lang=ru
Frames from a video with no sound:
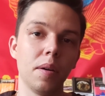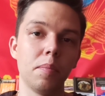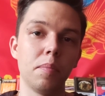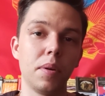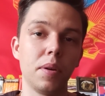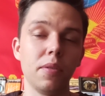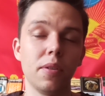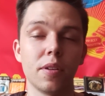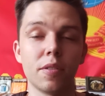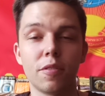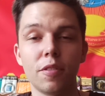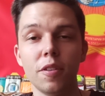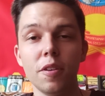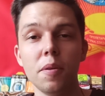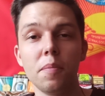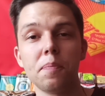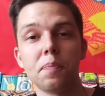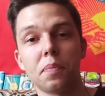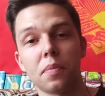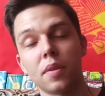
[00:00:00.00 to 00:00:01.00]
Привет
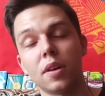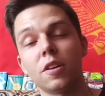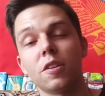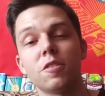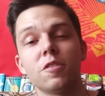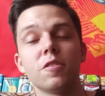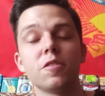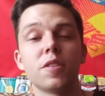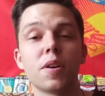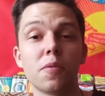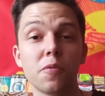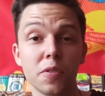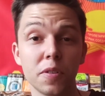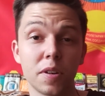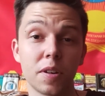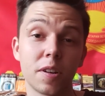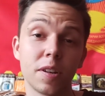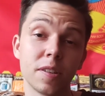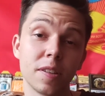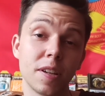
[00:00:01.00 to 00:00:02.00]
всем! На
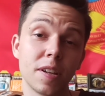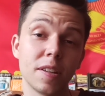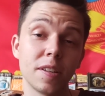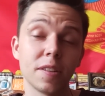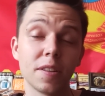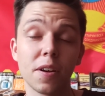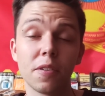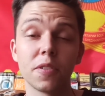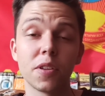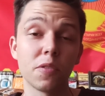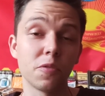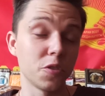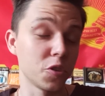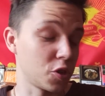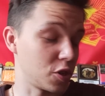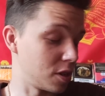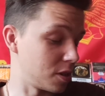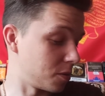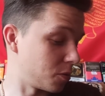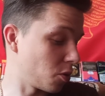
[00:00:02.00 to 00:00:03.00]
российском рынке недавно
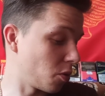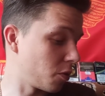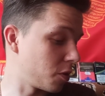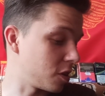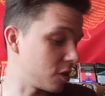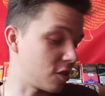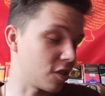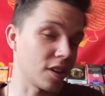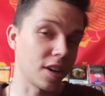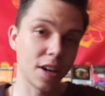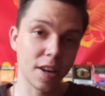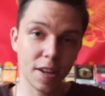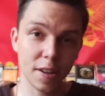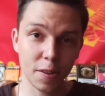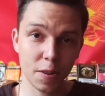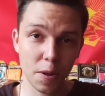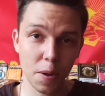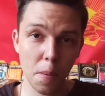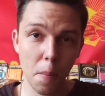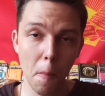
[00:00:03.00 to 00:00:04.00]
вышли новые
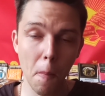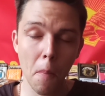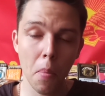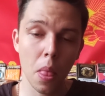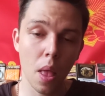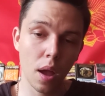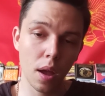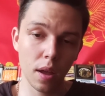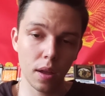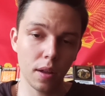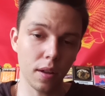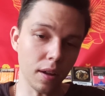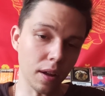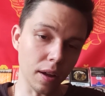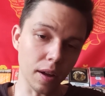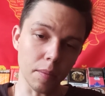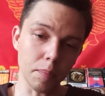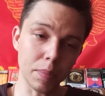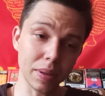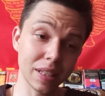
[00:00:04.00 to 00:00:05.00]
сигареты
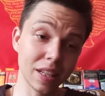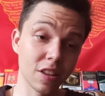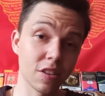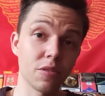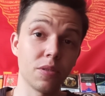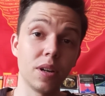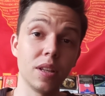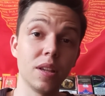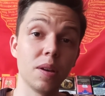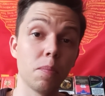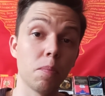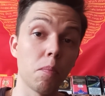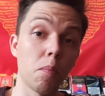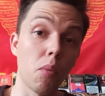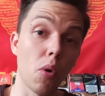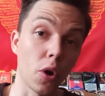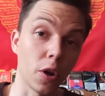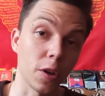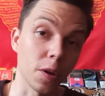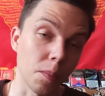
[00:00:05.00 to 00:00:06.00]
а, под названием
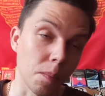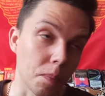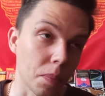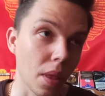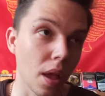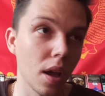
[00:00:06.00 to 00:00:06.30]
Бохим.